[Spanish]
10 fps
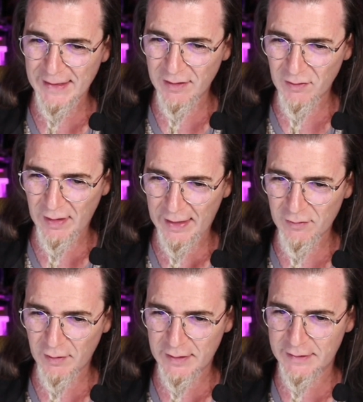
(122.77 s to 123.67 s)
hay algo,
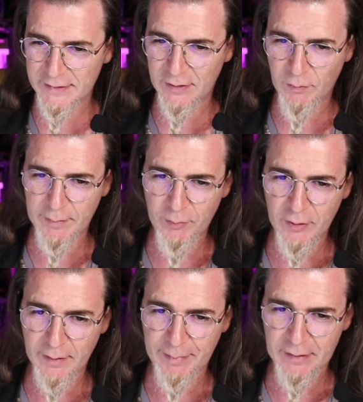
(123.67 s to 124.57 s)
algo aquí en este
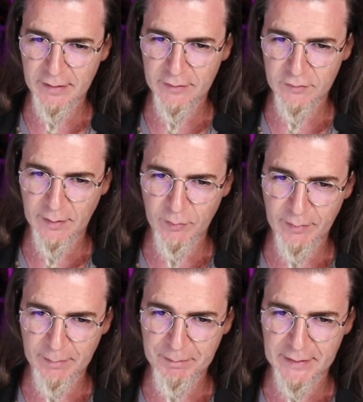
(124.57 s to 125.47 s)
cuerpo que parece que no está
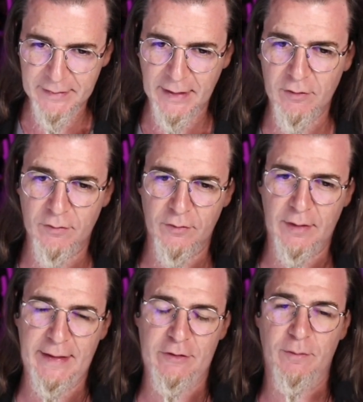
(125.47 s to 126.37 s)
muy bien pintado,
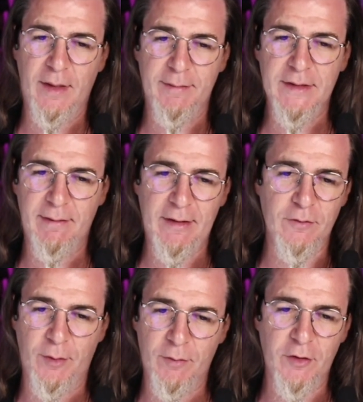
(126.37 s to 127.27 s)
¿no? anatómicamente
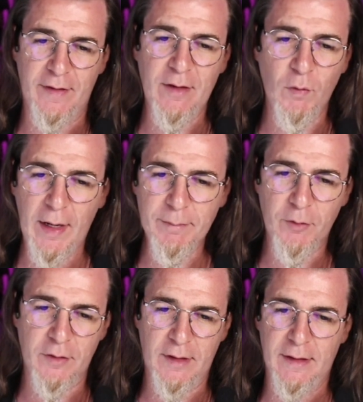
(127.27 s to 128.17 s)
hablando, pero bueno, da igual
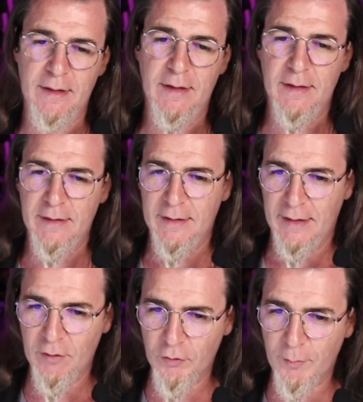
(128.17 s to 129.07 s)
porque
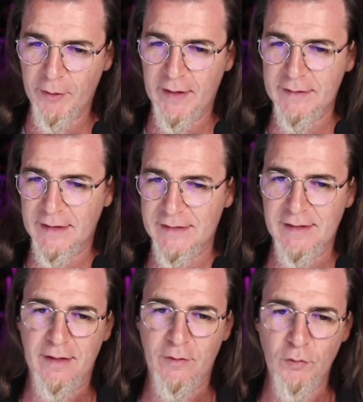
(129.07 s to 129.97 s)
es un grupo de gente que
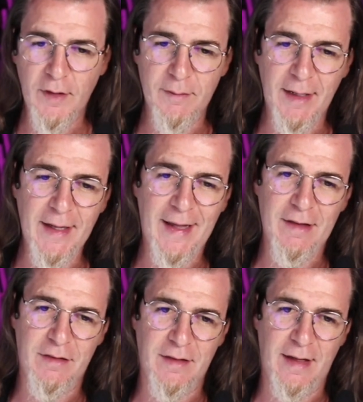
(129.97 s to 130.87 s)
se desnuda y va
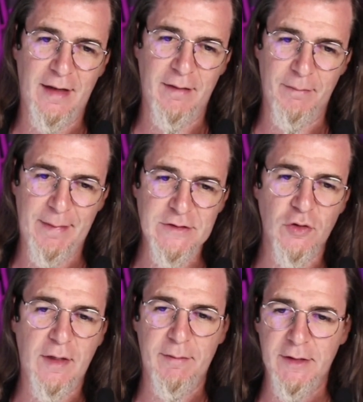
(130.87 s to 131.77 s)
hacia el
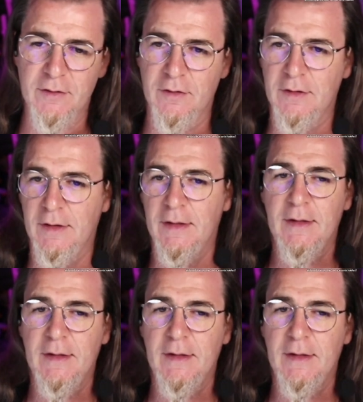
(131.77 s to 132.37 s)
macho cabrío.